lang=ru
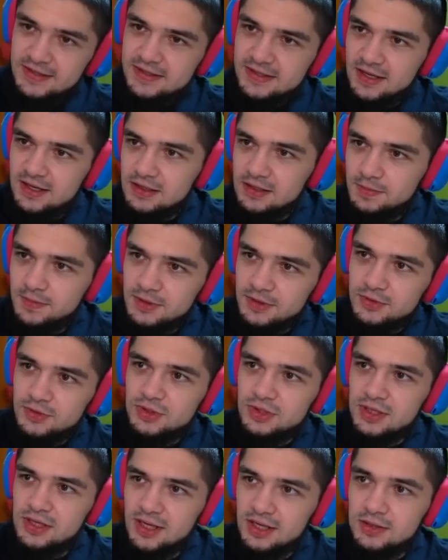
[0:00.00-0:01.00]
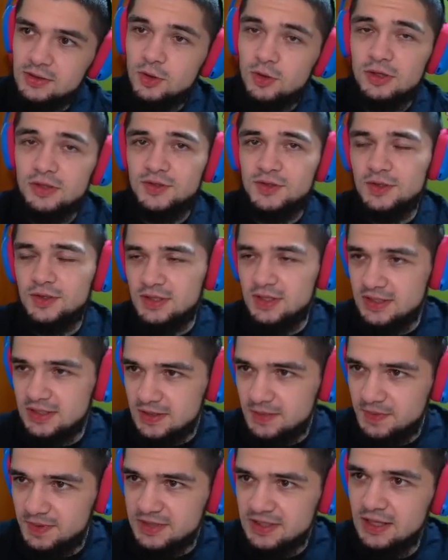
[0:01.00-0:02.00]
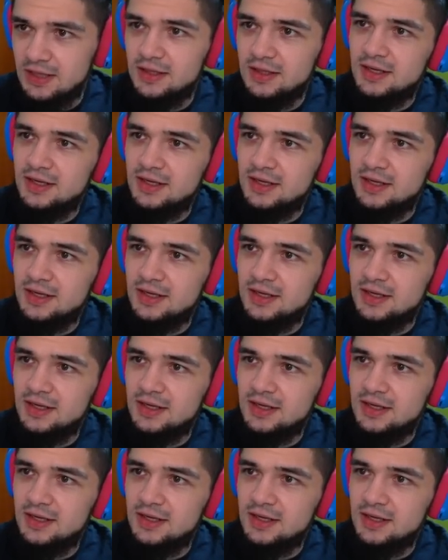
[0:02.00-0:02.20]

Дэрил, потому что я этот ролик все-таки записал.